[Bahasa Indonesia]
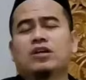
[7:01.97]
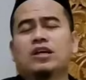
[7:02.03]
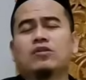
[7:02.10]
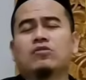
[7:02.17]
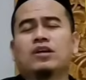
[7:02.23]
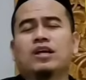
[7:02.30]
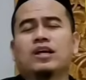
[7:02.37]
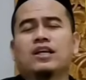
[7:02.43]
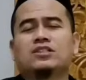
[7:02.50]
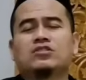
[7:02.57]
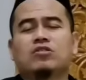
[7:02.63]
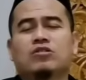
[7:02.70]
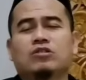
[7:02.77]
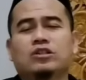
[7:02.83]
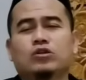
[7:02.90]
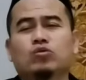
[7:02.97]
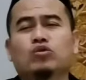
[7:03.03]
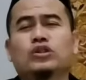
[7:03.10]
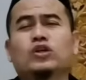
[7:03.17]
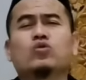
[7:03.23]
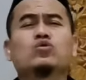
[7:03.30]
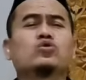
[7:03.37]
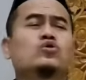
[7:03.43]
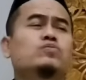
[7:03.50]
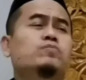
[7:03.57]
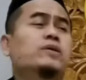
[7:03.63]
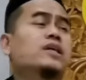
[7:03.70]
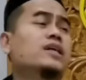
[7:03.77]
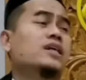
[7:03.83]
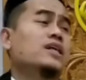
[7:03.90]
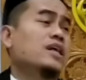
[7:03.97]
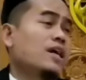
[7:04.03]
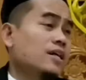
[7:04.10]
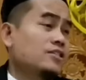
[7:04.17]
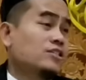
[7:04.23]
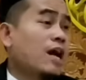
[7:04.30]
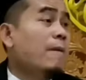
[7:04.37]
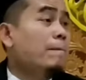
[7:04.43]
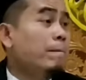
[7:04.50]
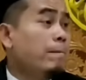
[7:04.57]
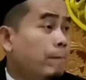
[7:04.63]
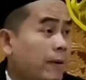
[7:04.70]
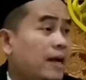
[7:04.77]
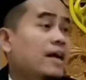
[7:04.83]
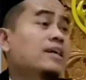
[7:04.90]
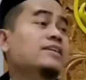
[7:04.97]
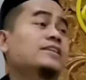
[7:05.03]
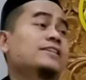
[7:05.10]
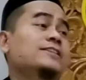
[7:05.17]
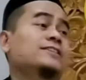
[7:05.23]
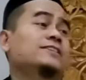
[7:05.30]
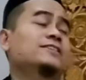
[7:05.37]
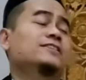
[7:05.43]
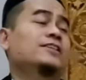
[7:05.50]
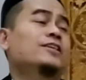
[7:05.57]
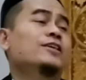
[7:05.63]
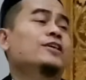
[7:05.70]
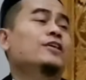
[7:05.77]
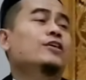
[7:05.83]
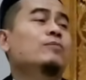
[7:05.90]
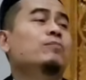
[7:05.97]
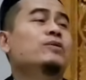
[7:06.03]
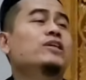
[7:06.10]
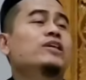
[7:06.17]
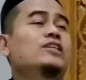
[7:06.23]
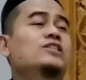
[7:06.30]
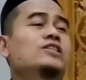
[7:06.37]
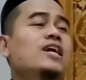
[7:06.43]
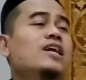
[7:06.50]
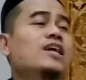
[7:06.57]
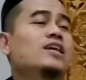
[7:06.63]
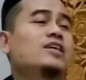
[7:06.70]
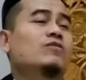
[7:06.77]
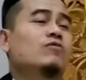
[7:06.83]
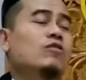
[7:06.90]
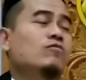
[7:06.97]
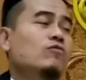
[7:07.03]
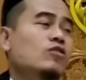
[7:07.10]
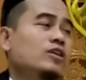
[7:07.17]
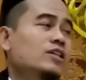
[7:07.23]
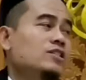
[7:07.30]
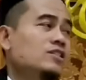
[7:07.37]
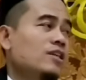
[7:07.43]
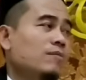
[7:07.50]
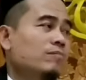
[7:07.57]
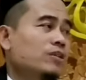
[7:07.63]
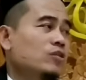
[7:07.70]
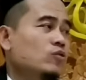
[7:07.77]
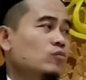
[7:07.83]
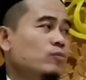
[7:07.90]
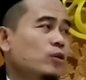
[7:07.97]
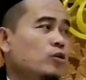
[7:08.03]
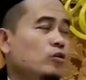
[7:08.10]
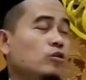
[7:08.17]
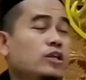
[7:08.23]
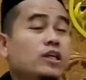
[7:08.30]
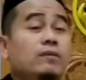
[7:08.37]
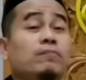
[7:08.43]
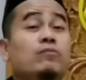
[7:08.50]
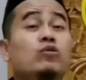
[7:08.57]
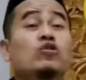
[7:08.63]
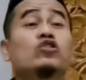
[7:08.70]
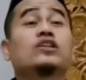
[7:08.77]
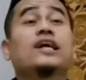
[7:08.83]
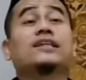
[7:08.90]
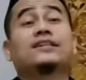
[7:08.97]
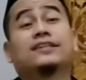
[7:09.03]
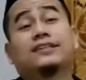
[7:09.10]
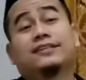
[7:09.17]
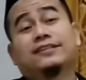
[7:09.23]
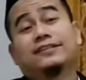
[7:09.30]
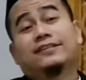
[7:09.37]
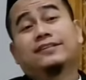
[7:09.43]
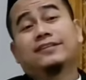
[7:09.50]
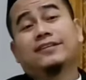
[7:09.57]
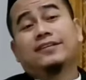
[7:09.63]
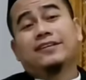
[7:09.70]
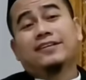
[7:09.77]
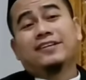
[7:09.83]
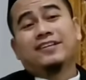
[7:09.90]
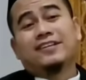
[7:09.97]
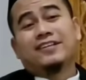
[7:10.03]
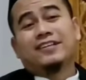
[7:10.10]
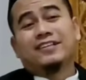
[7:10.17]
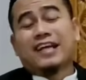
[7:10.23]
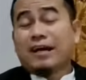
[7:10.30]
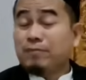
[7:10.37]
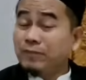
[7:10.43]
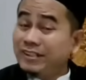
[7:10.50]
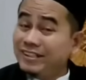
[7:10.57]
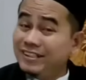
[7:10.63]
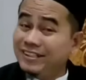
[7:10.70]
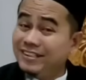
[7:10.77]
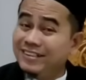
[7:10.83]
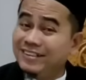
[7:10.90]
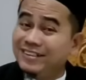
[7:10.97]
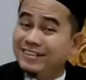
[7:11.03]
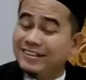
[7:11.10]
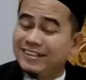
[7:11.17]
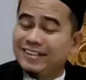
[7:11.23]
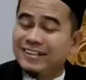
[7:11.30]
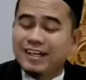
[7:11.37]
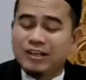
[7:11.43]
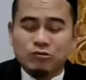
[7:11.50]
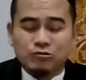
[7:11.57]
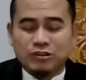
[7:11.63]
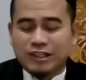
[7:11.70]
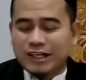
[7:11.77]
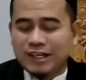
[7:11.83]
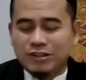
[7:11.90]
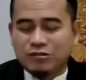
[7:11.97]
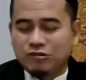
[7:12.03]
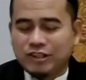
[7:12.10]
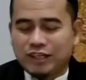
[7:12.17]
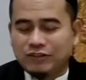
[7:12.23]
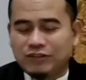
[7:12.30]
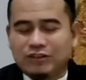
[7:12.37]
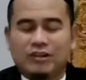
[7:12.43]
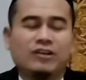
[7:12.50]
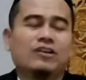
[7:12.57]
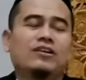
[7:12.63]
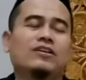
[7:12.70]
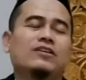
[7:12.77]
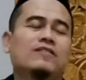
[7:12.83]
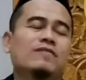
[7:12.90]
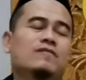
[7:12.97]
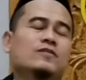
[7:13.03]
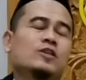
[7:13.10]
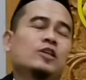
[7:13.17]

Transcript: orang-orang Nasrani itu terus bergerak sampai hari ini piye carane wong-wong Islam iku padha gelem murtad tapi innal huda hudallah